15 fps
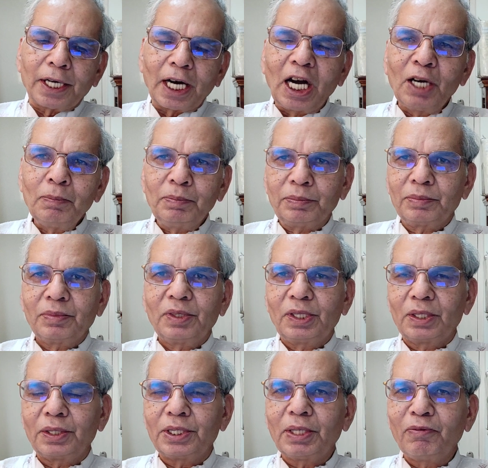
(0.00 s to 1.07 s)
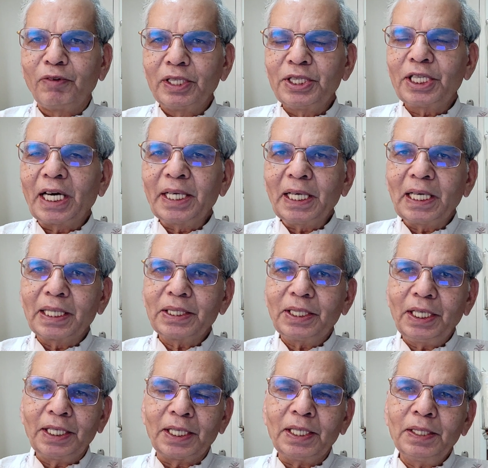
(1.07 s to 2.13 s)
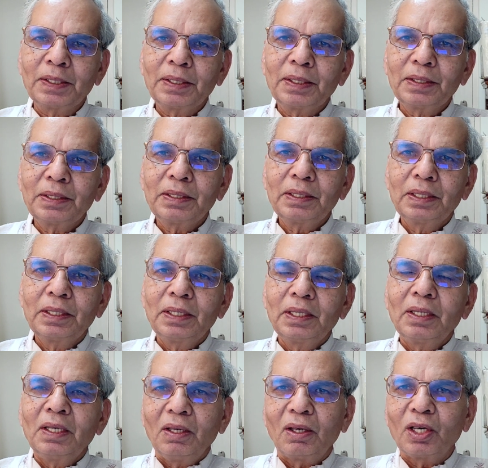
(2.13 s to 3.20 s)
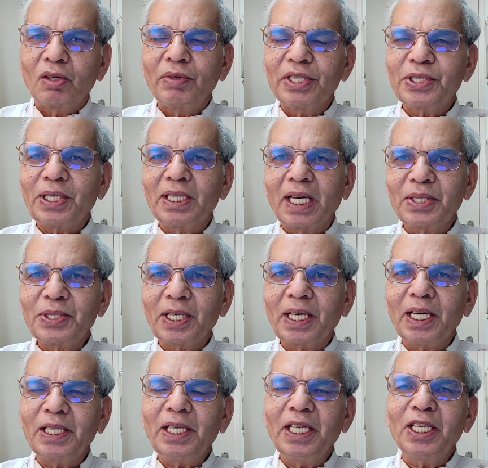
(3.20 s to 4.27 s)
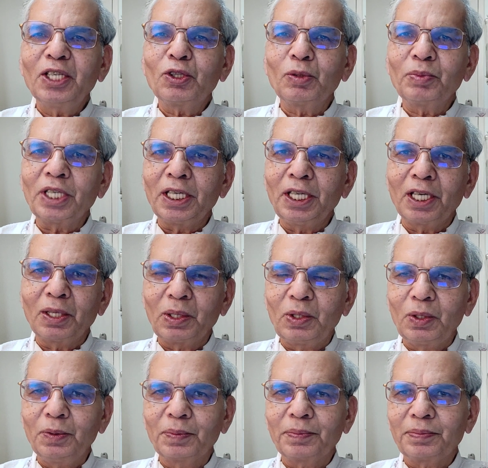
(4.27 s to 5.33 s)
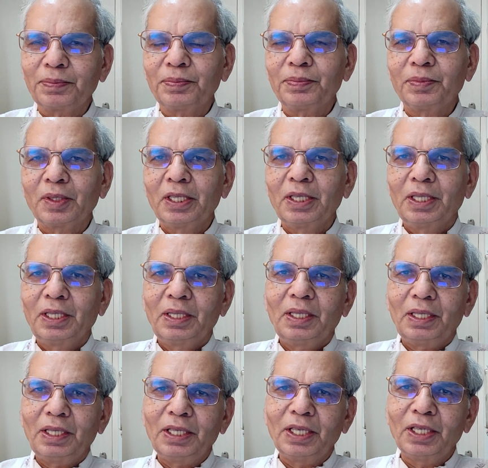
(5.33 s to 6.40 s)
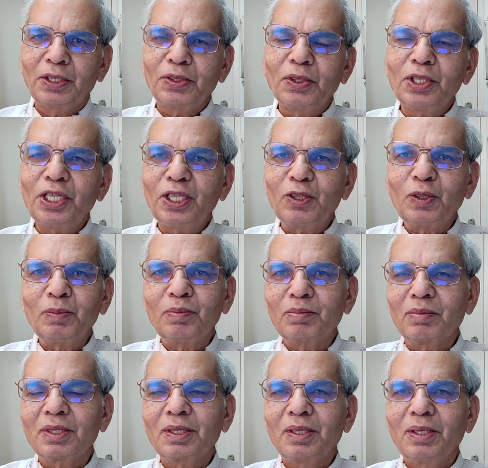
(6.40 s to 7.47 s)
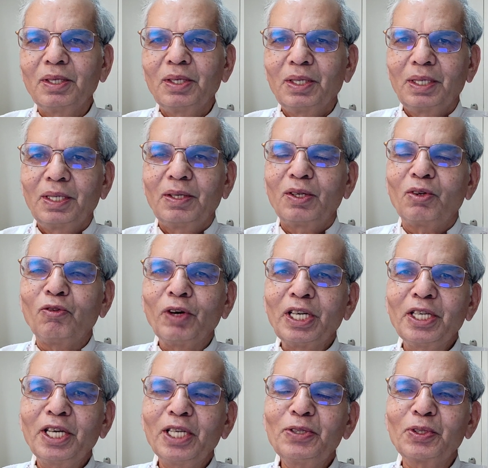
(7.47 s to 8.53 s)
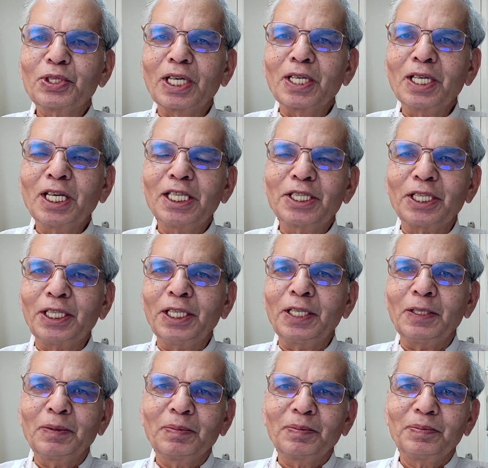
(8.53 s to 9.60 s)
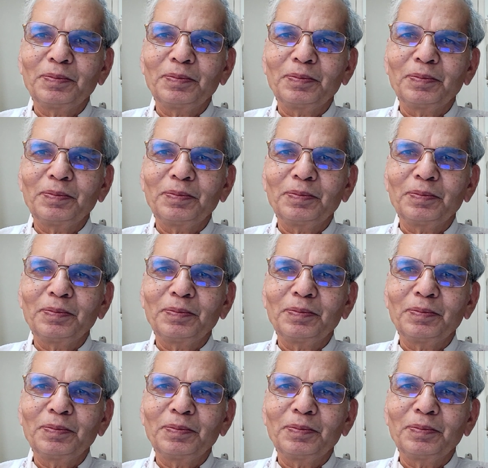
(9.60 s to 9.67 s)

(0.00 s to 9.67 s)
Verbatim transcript: राम जब वन जाने लगते हैं और वे सीता से कहते हैं कि तुम यहीं रहो आ, क्योंकि तुम वन के जो संकट हैं